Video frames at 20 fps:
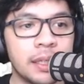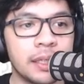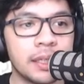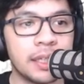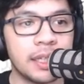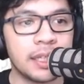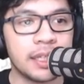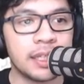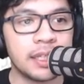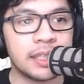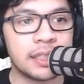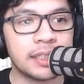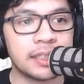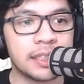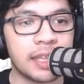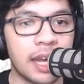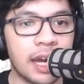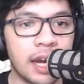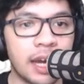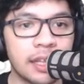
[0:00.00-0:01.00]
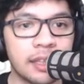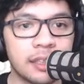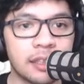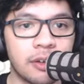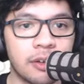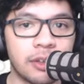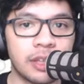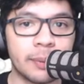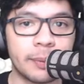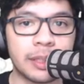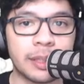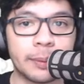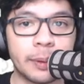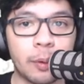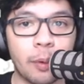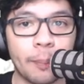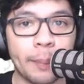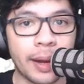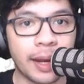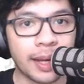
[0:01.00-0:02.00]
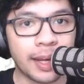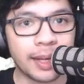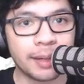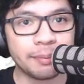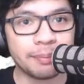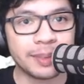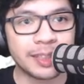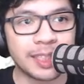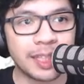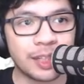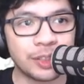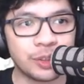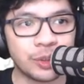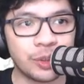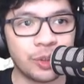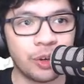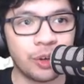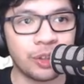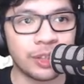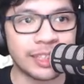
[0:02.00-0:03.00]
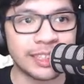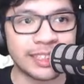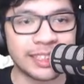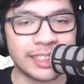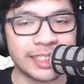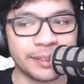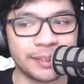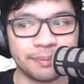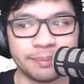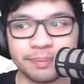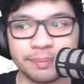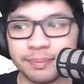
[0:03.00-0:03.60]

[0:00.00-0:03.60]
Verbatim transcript: Jadi silakan kalau teman-teman mau pakai bisa langsung download di sini.